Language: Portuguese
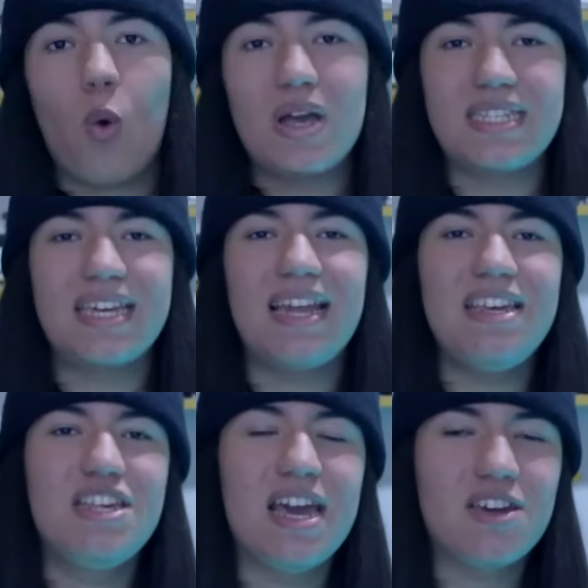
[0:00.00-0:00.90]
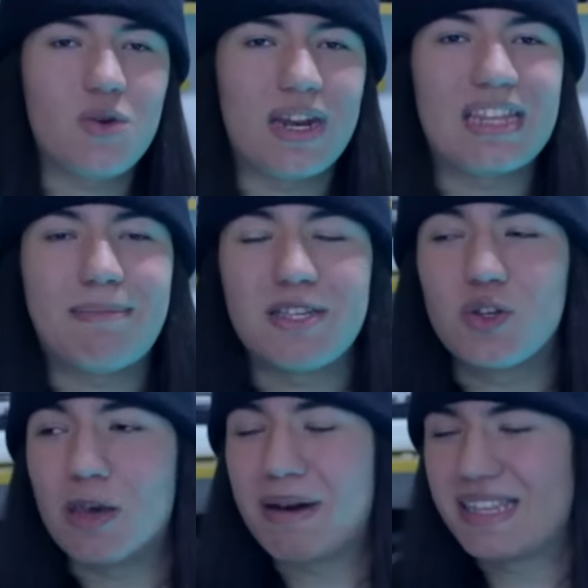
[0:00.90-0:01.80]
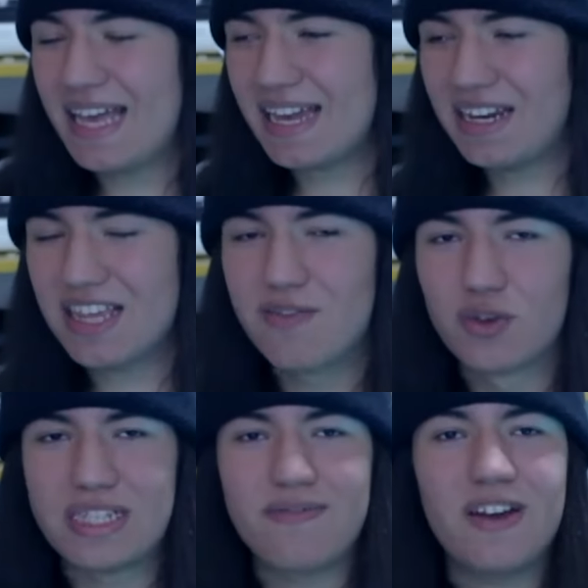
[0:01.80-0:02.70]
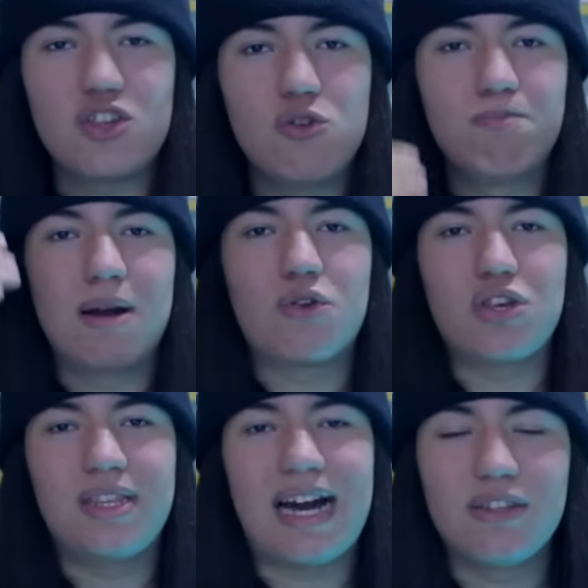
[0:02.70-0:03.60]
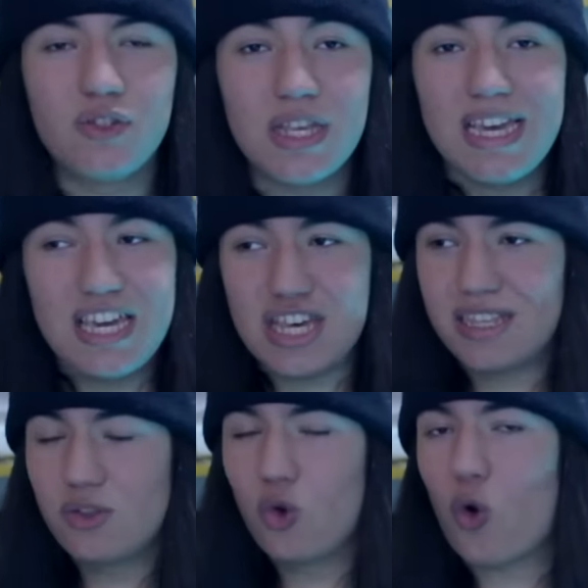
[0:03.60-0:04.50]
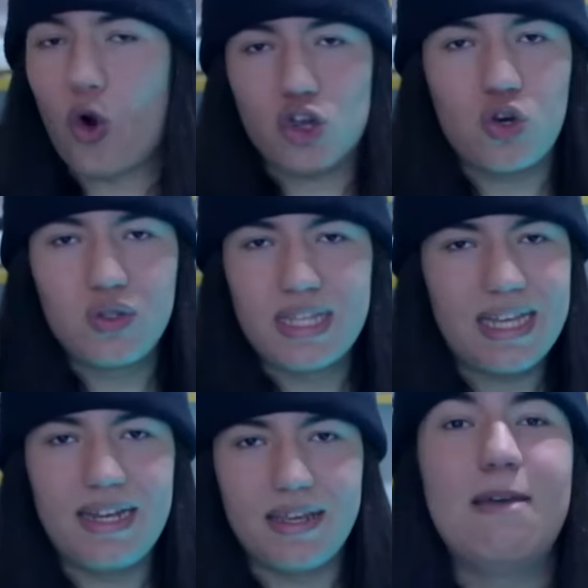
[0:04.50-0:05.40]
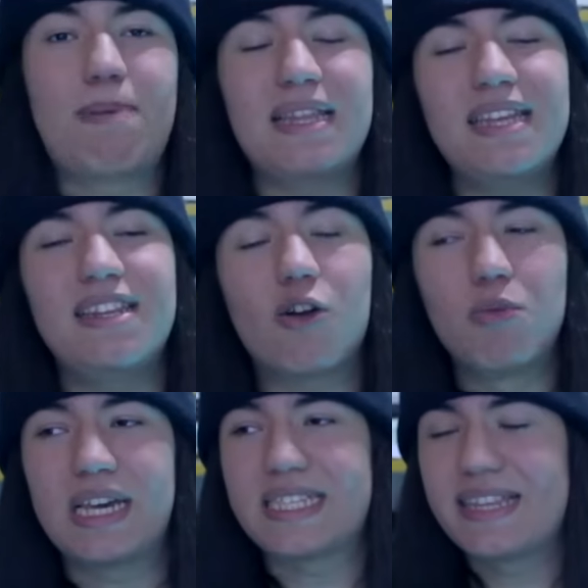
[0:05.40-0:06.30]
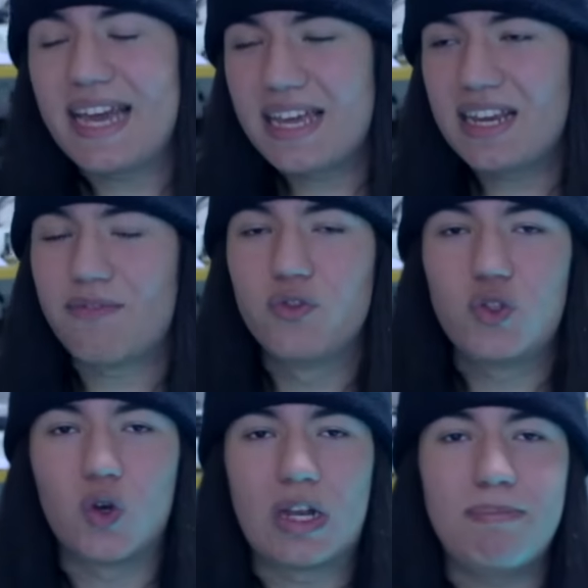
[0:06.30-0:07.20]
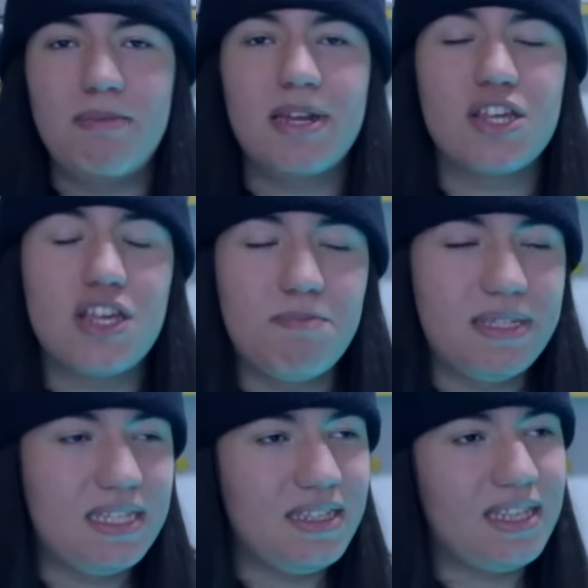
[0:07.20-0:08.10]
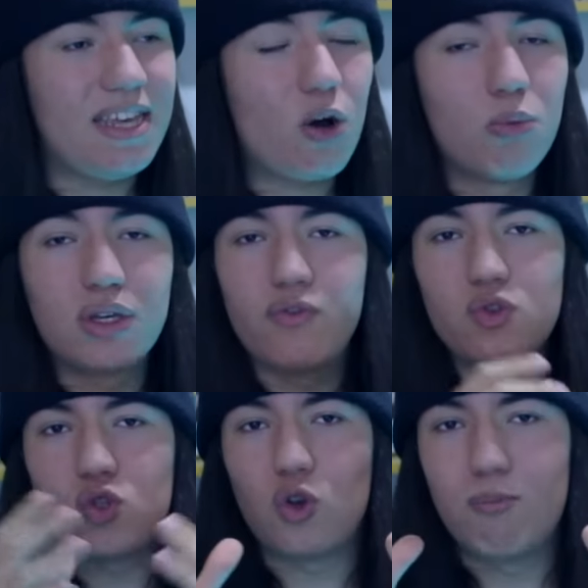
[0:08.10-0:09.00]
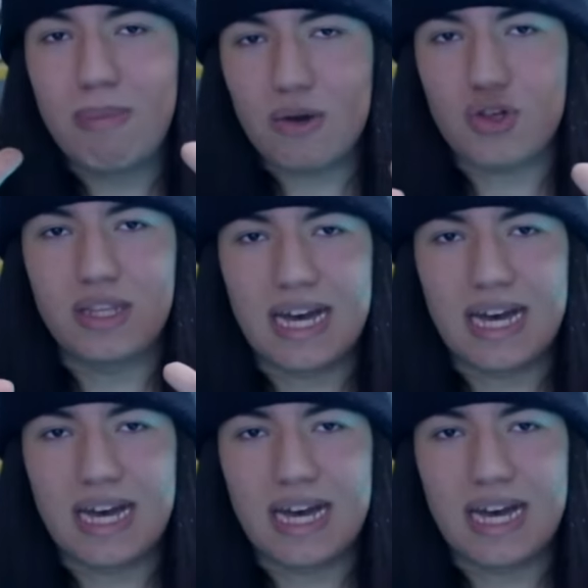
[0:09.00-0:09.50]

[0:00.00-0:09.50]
O SQL Injection é nada mais do que uma técnica de você invadir um banco de dados injetando códigos nele. E para entender como que essa técnica funciona, primeiro a gente precisa entender como que funciona o banco de